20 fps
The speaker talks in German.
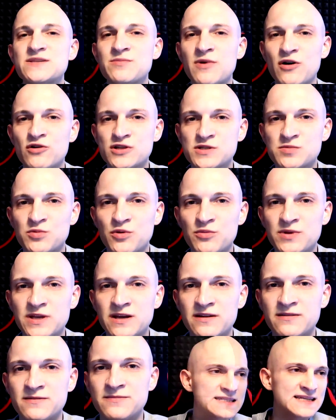mal
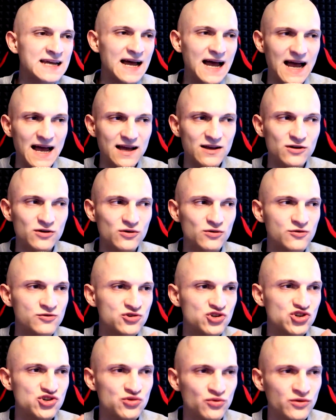ausprobieren. Tage
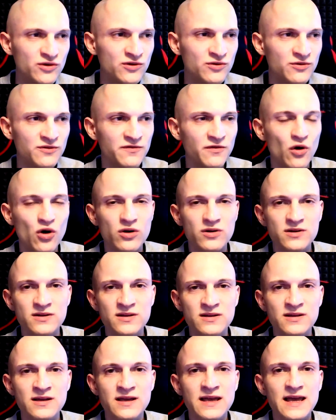und Stunden ah, und
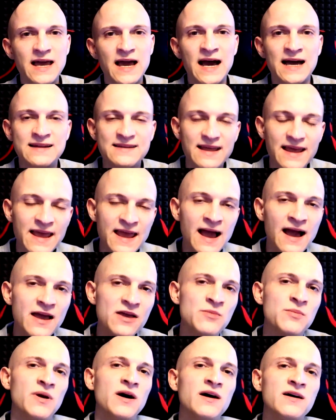Wochen. Ja hat er
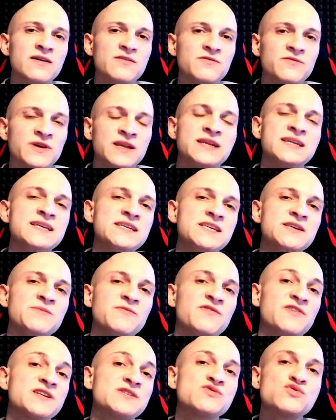immer, wenn ich
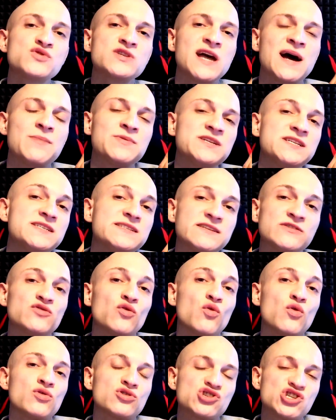ihm versucht habe, diese
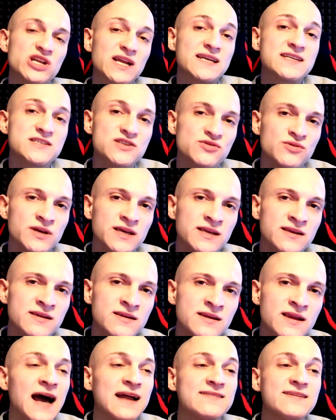Drogen schlecht zu
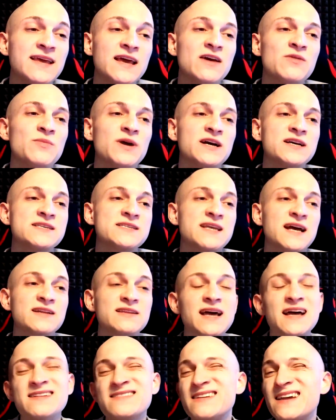reden, hat er immer
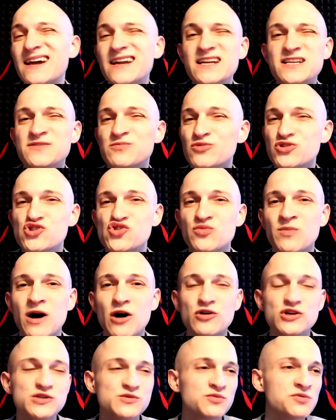gesagt, ah Digga, das musst du mal
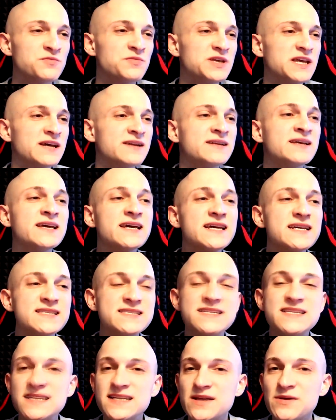ausprobieren,
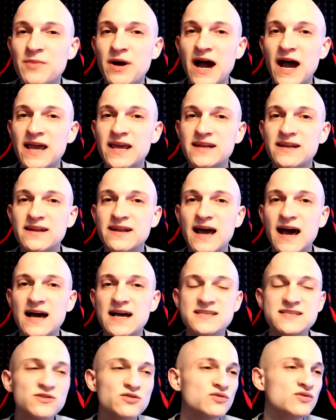zieh dir mal eine
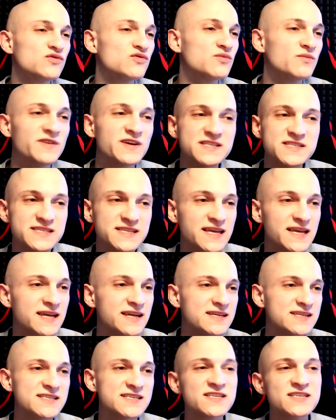Nase und du wirst
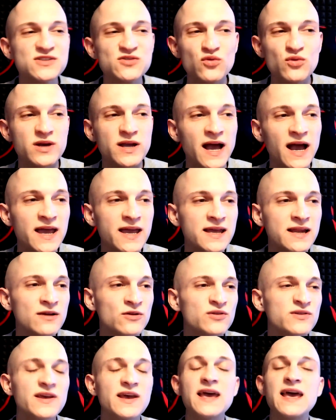sehen, es ist so geil und